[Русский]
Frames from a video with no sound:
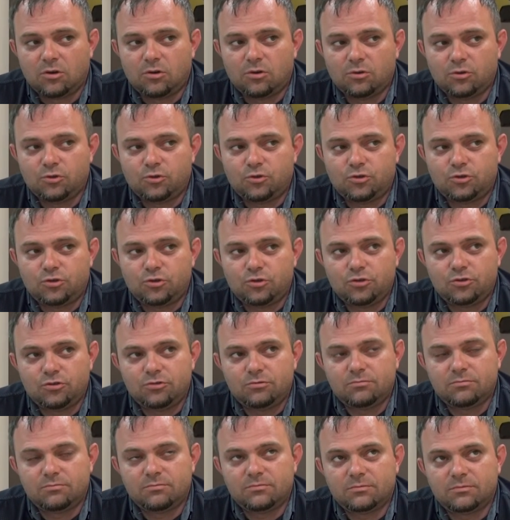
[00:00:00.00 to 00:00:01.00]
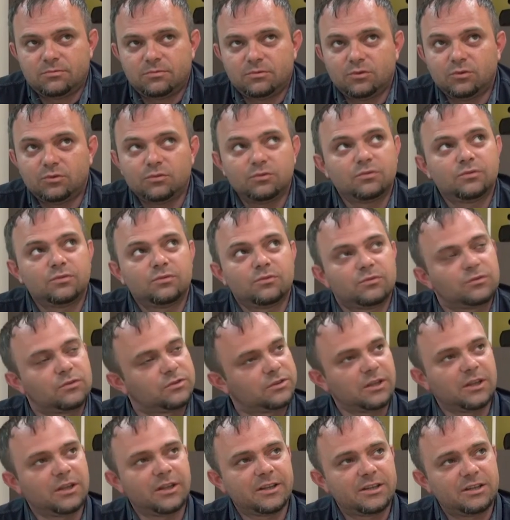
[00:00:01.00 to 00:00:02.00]
очень, ну,
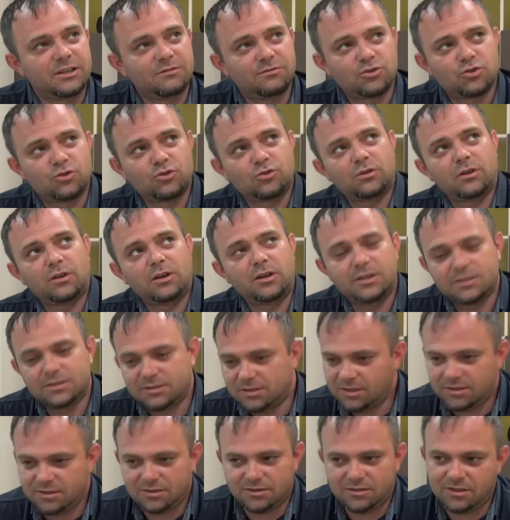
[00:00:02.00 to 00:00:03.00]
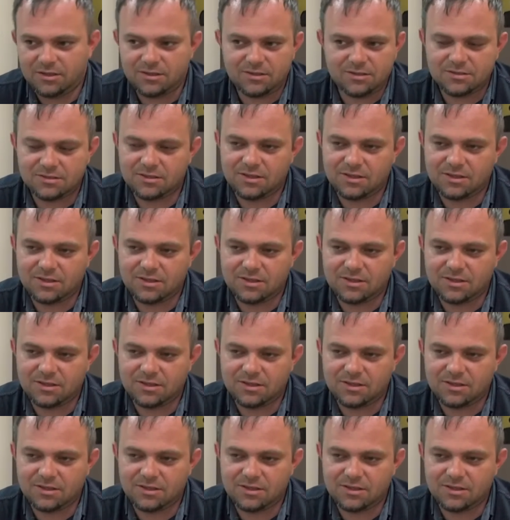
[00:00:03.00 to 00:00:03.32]
талантливый журналист, я, я не